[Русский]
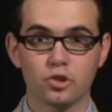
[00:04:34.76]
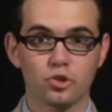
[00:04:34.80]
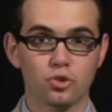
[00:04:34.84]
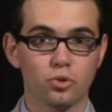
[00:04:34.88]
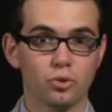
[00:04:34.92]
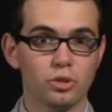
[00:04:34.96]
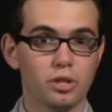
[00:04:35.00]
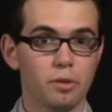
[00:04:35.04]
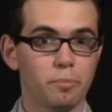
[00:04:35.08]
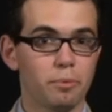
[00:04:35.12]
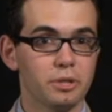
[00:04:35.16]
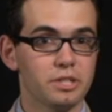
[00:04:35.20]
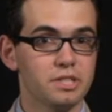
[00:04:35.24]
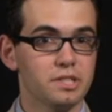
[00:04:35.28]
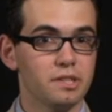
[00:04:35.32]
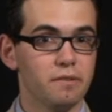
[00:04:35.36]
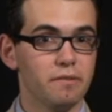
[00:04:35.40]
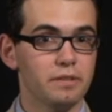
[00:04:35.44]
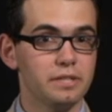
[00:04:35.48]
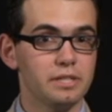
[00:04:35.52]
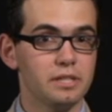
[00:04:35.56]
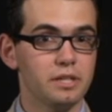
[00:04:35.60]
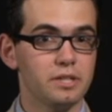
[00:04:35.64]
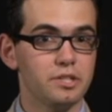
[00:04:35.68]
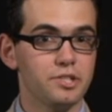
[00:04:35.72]
что для
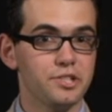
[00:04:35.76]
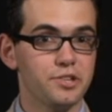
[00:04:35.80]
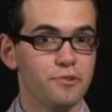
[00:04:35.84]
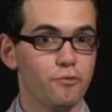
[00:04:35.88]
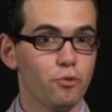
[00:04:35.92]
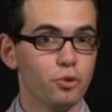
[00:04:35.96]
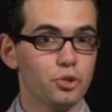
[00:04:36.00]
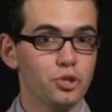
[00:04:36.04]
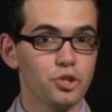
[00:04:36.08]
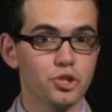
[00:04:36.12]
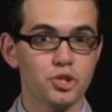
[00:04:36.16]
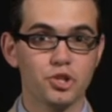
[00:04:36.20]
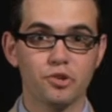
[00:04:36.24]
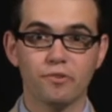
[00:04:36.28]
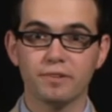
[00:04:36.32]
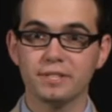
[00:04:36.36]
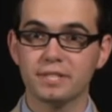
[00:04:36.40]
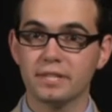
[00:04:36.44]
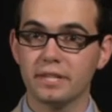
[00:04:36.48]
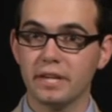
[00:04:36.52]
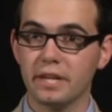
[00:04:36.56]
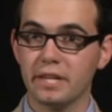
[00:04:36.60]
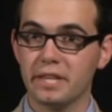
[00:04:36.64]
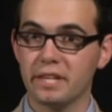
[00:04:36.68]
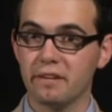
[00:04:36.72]
представителя сегодняшнего
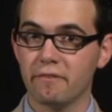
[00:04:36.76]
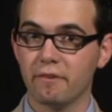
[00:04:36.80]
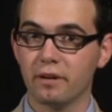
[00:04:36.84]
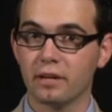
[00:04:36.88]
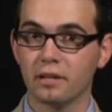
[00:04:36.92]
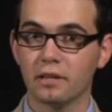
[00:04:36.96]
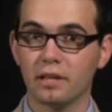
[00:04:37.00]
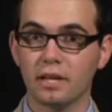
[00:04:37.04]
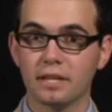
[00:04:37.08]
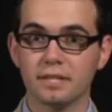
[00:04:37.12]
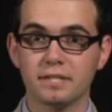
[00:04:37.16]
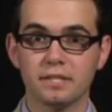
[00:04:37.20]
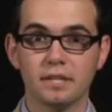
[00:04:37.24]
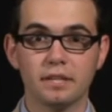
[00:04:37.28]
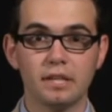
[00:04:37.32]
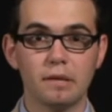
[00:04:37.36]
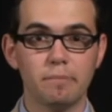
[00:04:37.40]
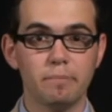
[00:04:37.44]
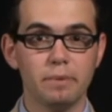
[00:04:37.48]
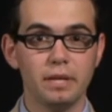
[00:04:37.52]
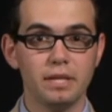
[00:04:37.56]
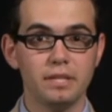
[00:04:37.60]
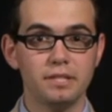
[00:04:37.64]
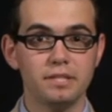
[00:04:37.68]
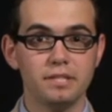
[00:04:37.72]
среднего класса на
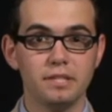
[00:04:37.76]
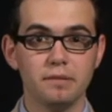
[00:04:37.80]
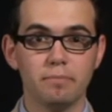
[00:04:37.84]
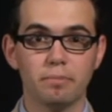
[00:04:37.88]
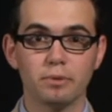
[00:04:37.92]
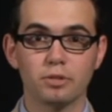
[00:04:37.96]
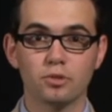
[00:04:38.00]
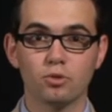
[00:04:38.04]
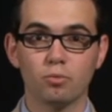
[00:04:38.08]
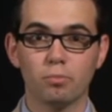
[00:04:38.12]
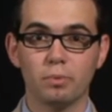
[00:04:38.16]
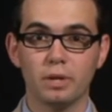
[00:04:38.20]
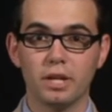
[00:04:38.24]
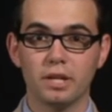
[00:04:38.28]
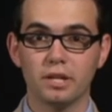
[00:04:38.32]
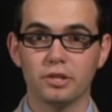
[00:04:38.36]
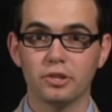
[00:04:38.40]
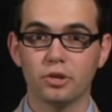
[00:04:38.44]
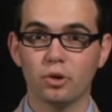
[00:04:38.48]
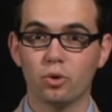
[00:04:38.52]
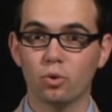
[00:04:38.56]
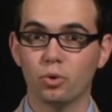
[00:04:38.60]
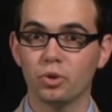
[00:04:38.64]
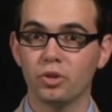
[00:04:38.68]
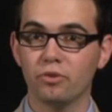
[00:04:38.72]
пенсии поступление
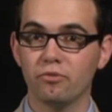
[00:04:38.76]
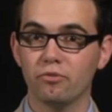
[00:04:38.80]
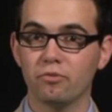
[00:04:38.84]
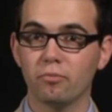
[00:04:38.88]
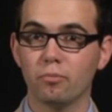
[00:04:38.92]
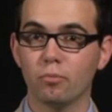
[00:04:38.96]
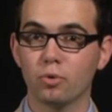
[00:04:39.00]
доходов